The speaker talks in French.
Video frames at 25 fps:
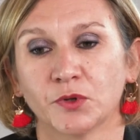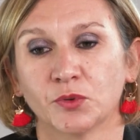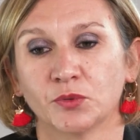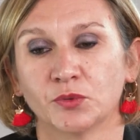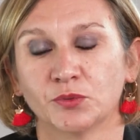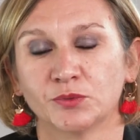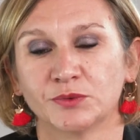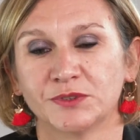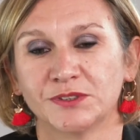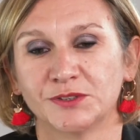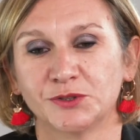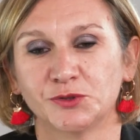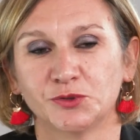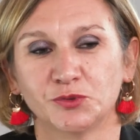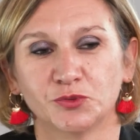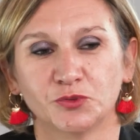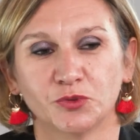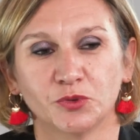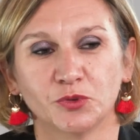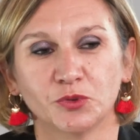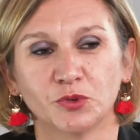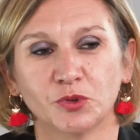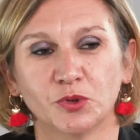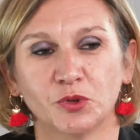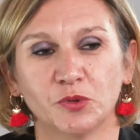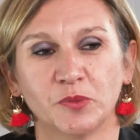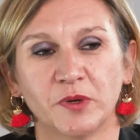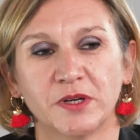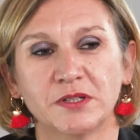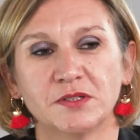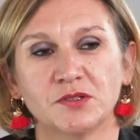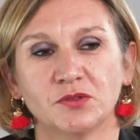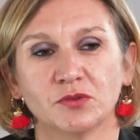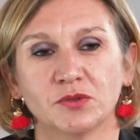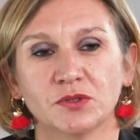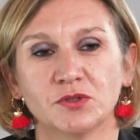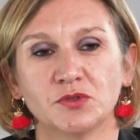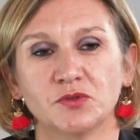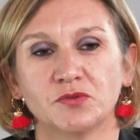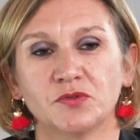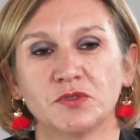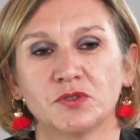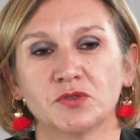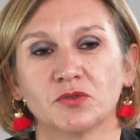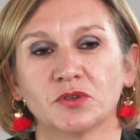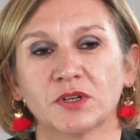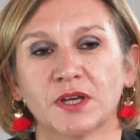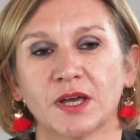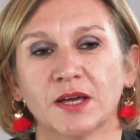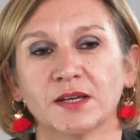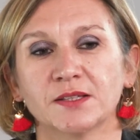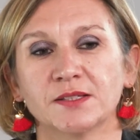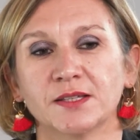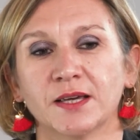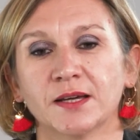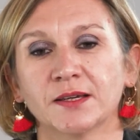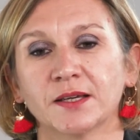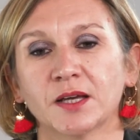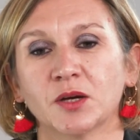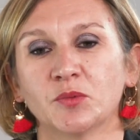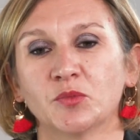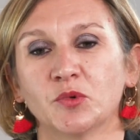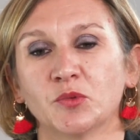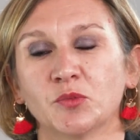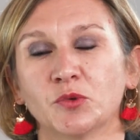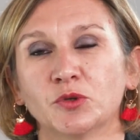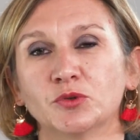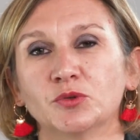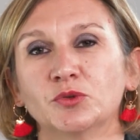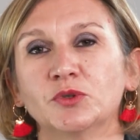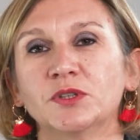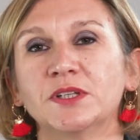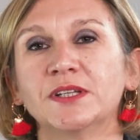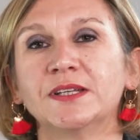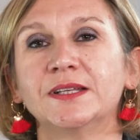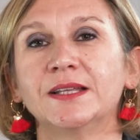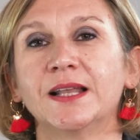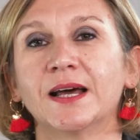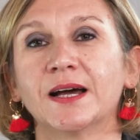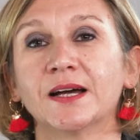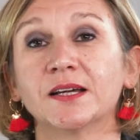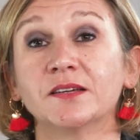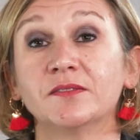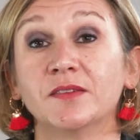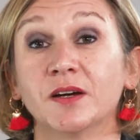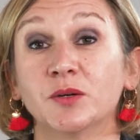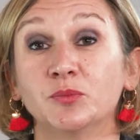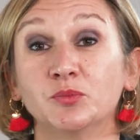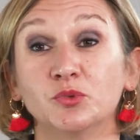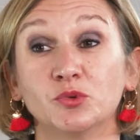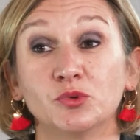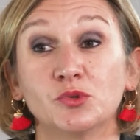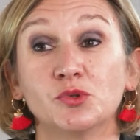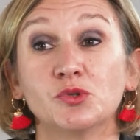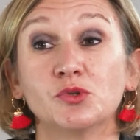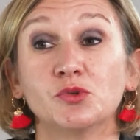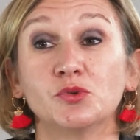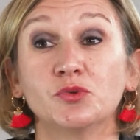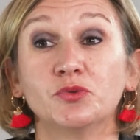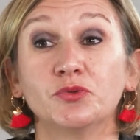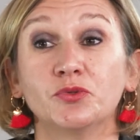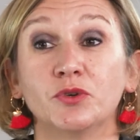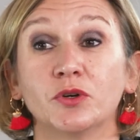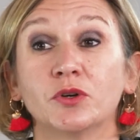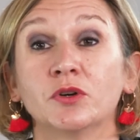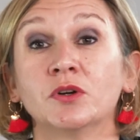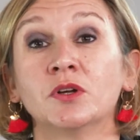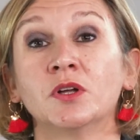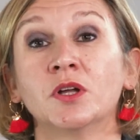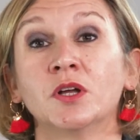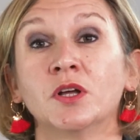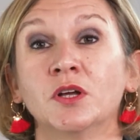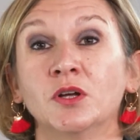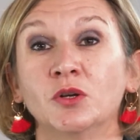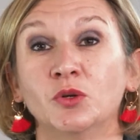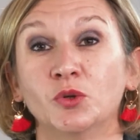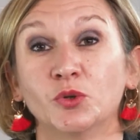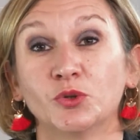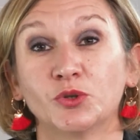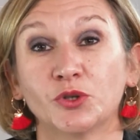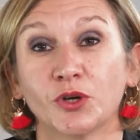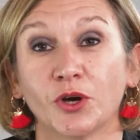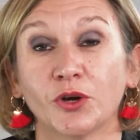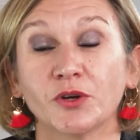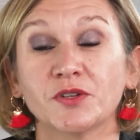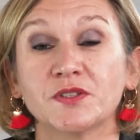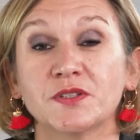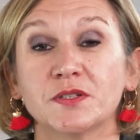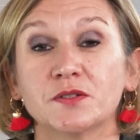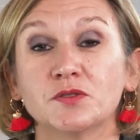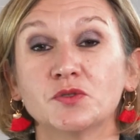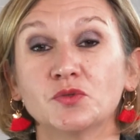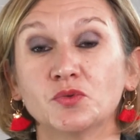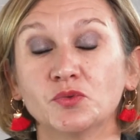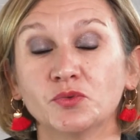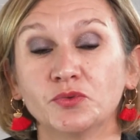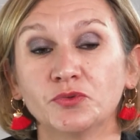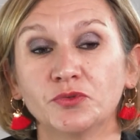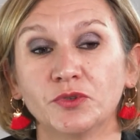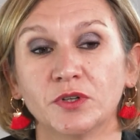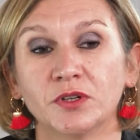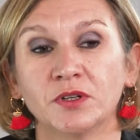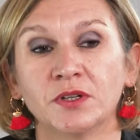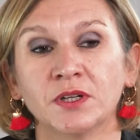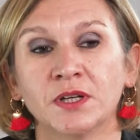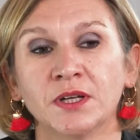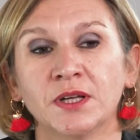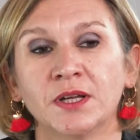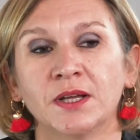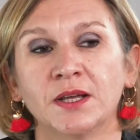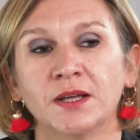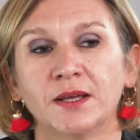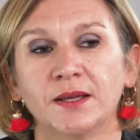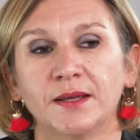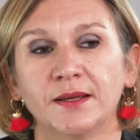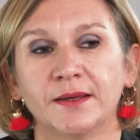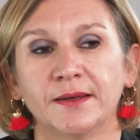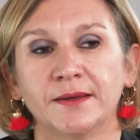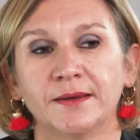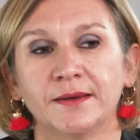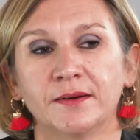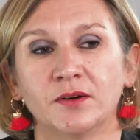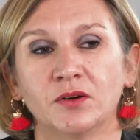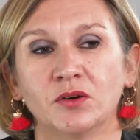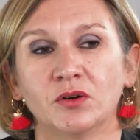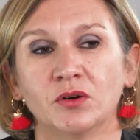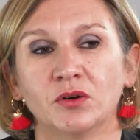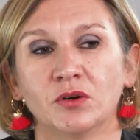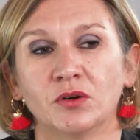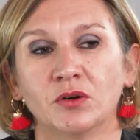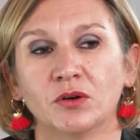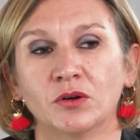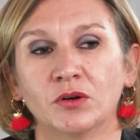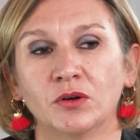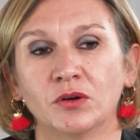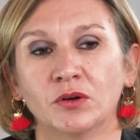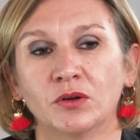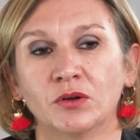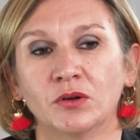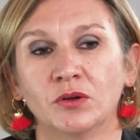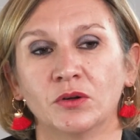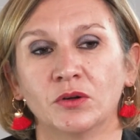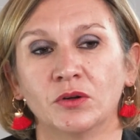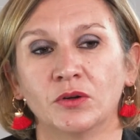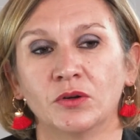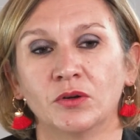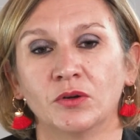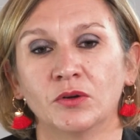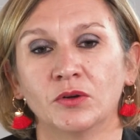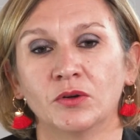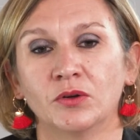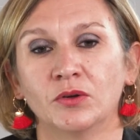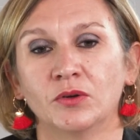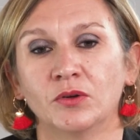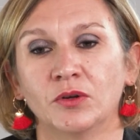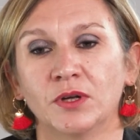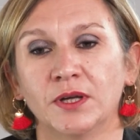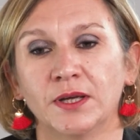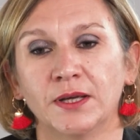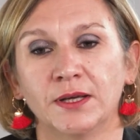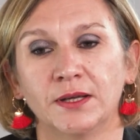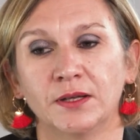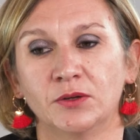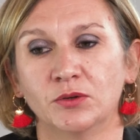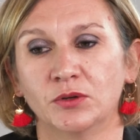on dit souvent que le patient insuffisant cardiaque, à un moment donné, il arrive à bout de souffle, le cœur s'essouffle, et, euh, et